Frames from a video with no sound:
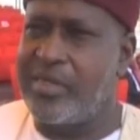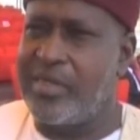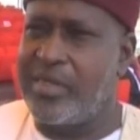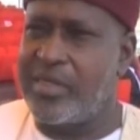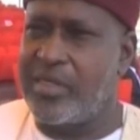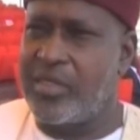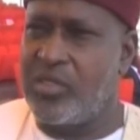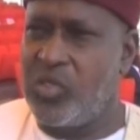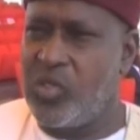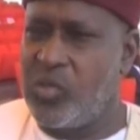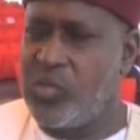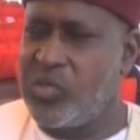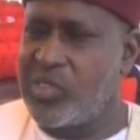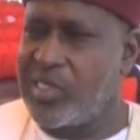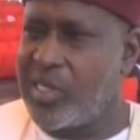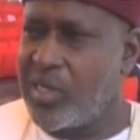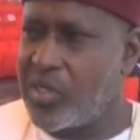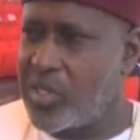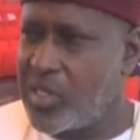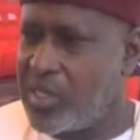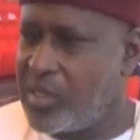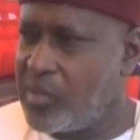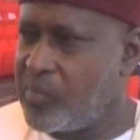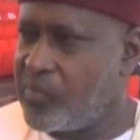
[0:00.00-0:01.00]
أن
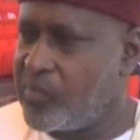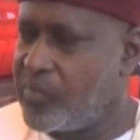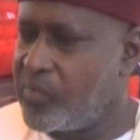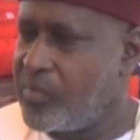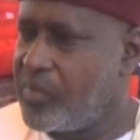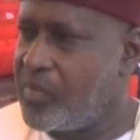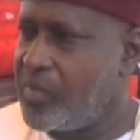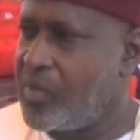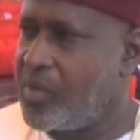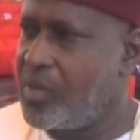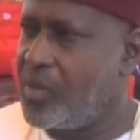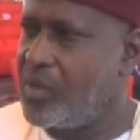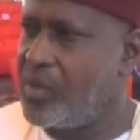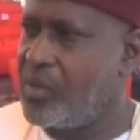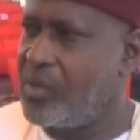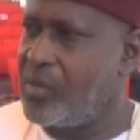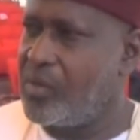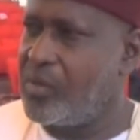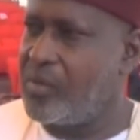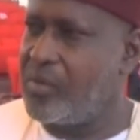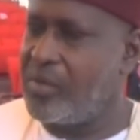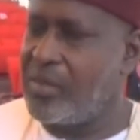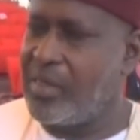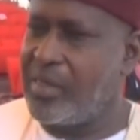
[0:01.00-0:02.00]
يوم يعبر
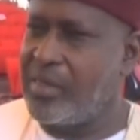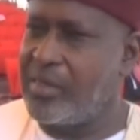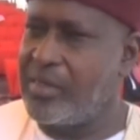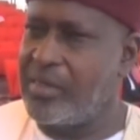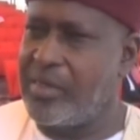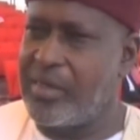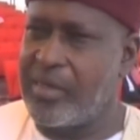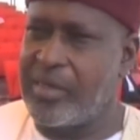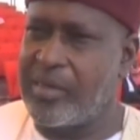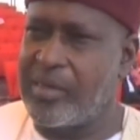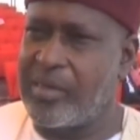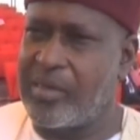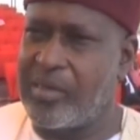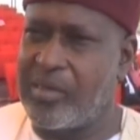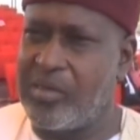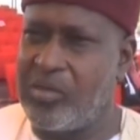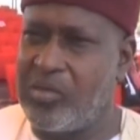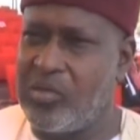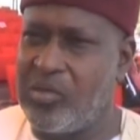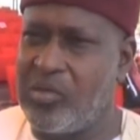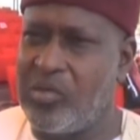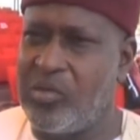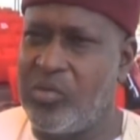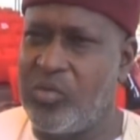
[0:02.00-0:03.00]
عن الحرية
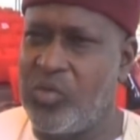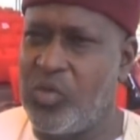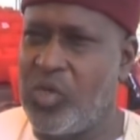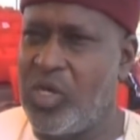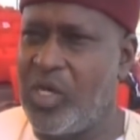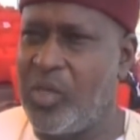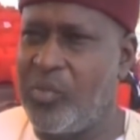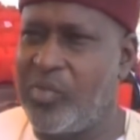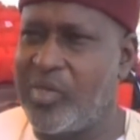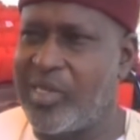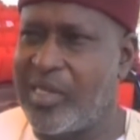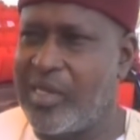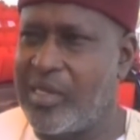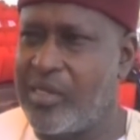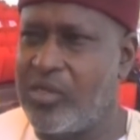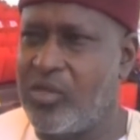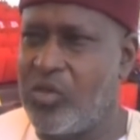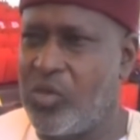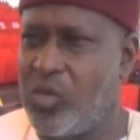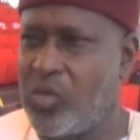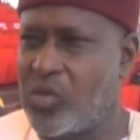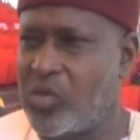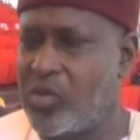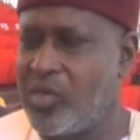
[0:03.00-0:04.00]
آه،
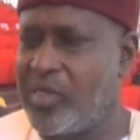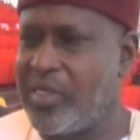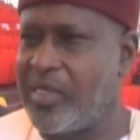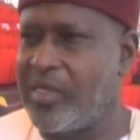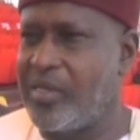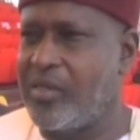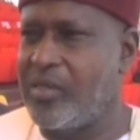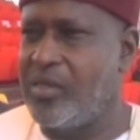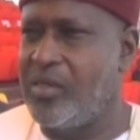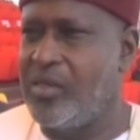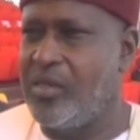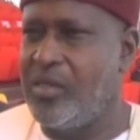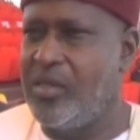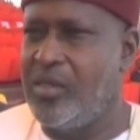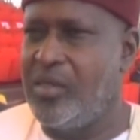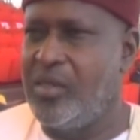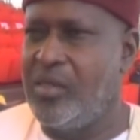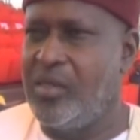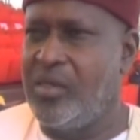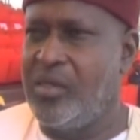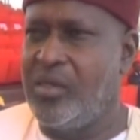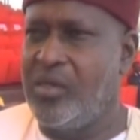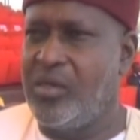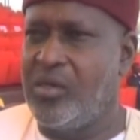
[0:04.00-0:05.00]
من غير الحرية
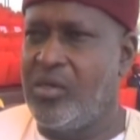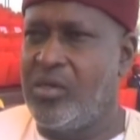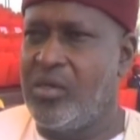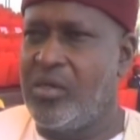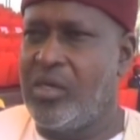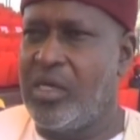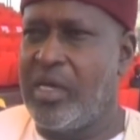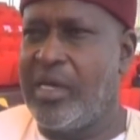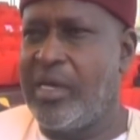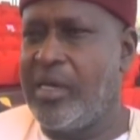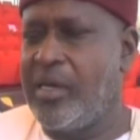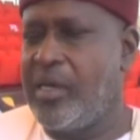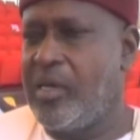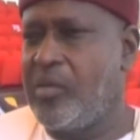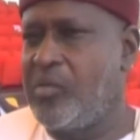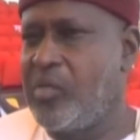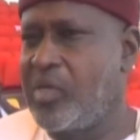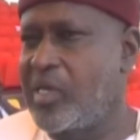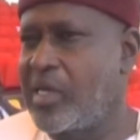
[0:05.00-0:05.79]
ليس